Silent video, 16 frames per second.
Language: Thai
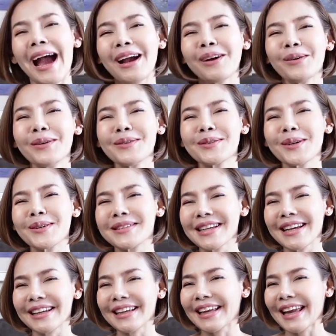หากคุณสนใจ
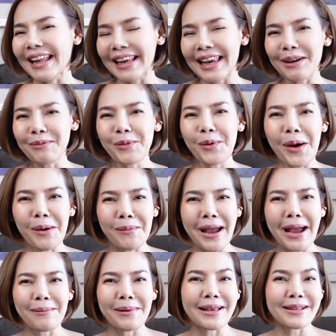เคล็ดลับความ
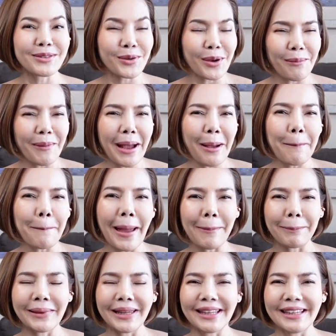งามและสุขภาพแบ
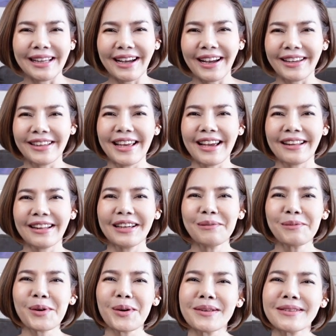บนี้นะคะอย่าลืม
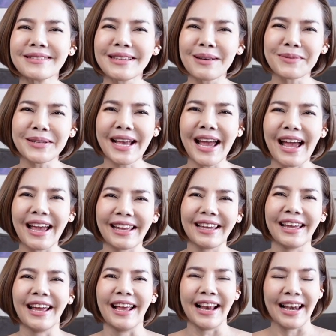กด ซับสไครบ์
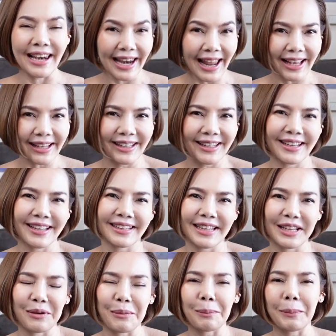ไลค์กระ
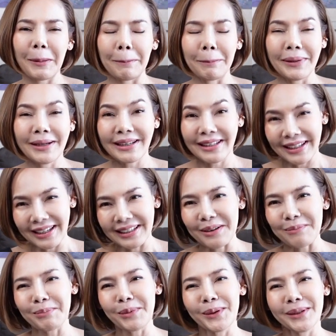ดิ่งเป็นเพื่อนกัน
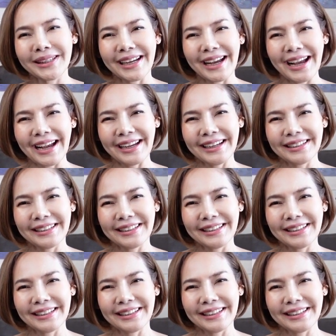กับปุ้ยนะคะ